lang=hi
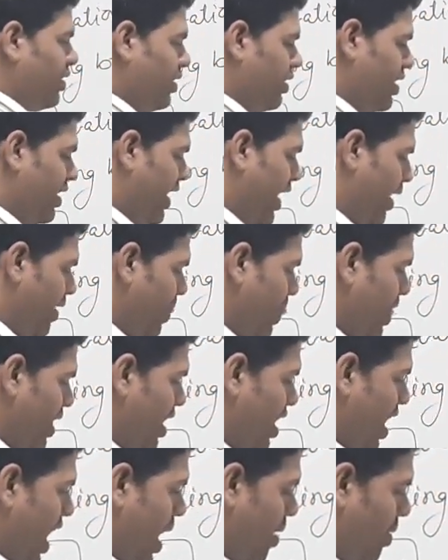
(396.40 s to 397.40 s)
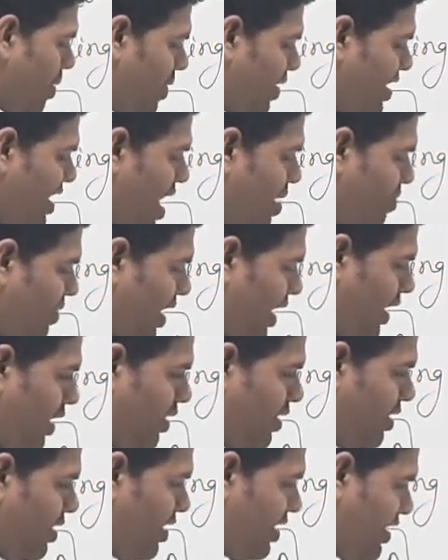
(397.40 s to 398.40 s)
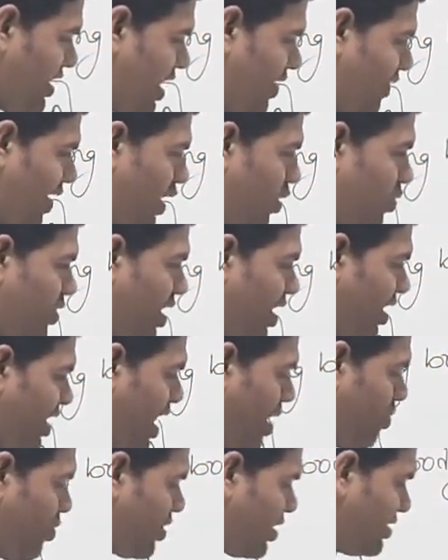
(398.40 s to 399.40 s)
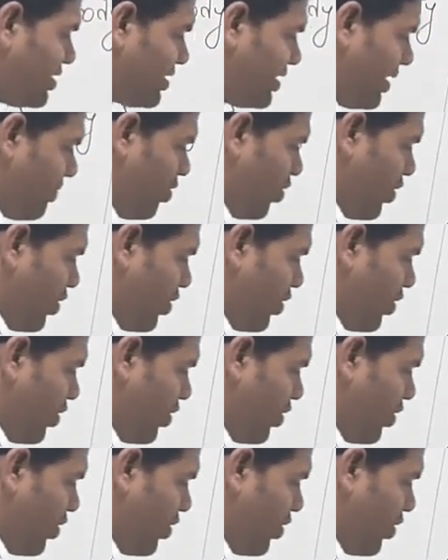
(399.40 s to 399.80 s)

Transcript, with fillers: ठीक है अब आप एक काम करें ये वैल्यू उठाकर कहाँ पुट कर सकते हैं हम